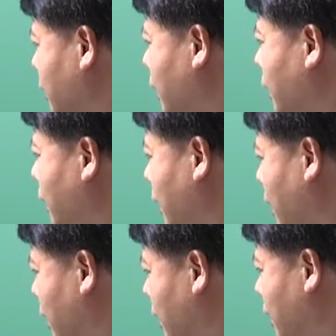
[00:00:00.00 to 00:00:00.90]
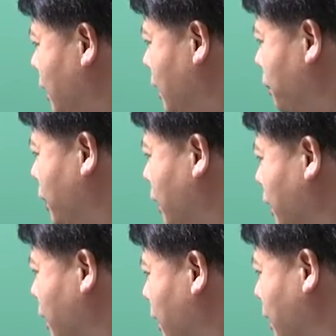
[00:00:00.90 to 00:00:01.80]
네 개, 아,
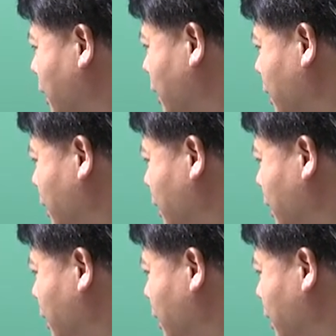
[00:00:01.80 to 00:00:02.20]
변환기가